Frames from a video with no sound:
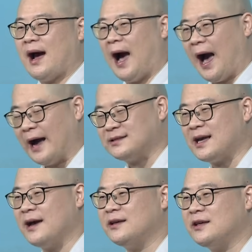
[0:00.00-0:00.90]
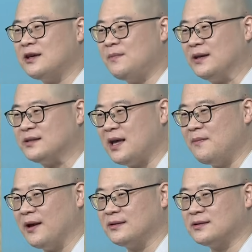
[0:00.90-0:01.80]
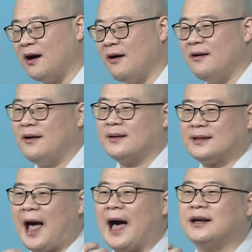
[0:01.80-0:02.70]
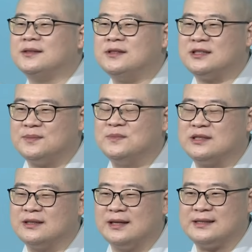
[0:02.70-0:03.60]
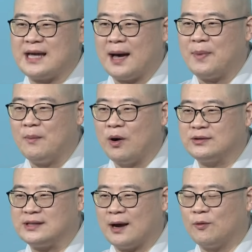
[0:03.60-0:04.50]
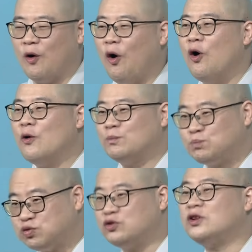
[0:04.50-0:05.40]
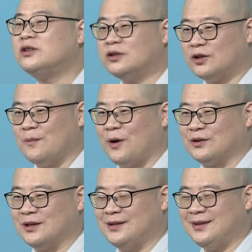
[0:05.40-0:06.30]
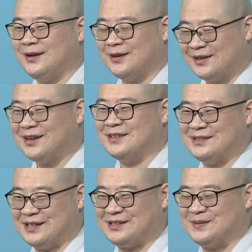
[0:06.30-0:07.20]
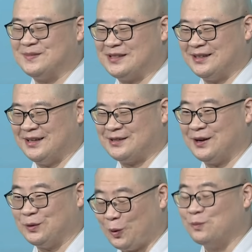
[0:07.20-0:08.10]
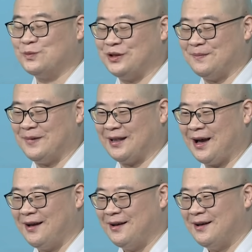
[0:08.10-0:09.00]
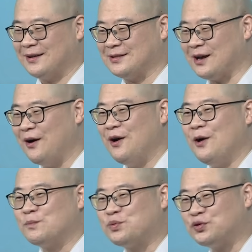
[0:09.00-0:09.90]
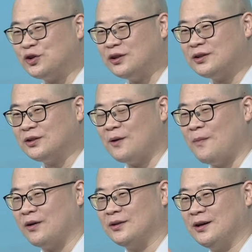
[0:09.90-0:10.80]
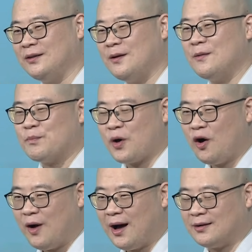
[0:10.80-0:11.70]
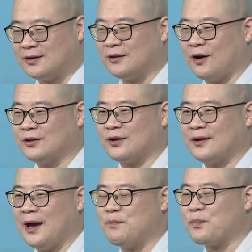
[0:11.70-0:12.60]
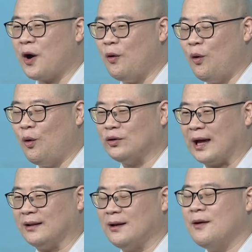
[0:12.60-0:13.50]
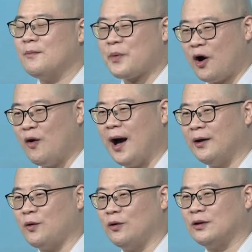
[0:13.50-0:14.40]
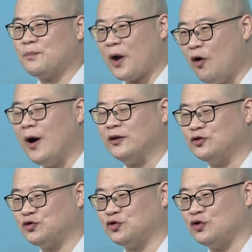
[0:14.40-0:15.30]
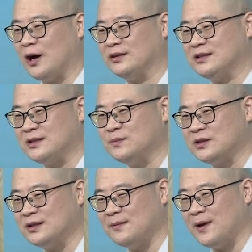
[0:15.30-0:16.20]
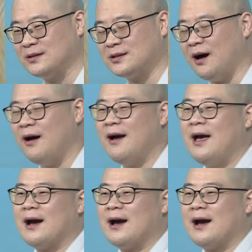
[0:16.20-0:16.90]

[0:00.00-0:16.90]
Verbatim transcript: 가장 힘이 세면서 다른 짐승을 잡아먹지 않고 풀을 뜯어먹는 그런 이제 짐승이죠. 동물입니다. 그래서 풀을 뜯어먹는 평화, 그렇게 어떻게 평온한, 평화로운, 평화를 추구하는 짐승이면서